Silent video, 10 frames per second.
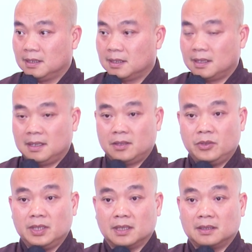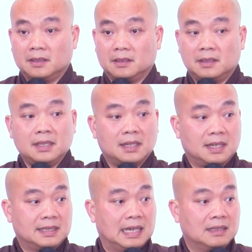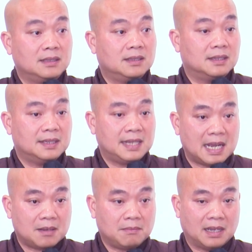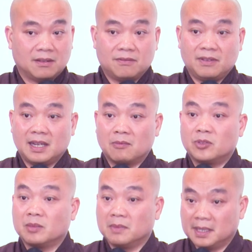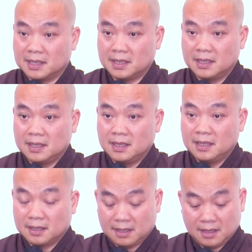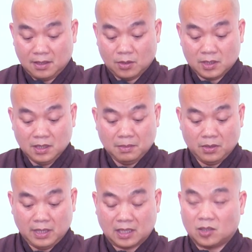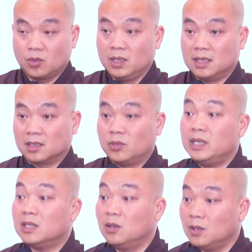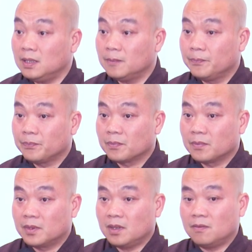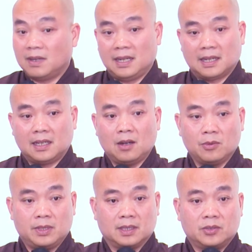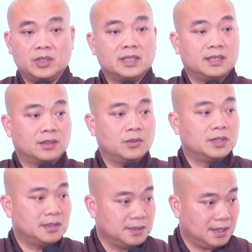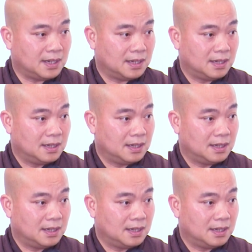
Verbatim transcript: Cho nên truyền từ thế hệ này sang thế hệ khác bằng văn học truyền miệng. Cho nên luận sư mới nói rằng truyền thuyết nói, chứ không phải là cái câu chuyện tuyên truyền của người xưa.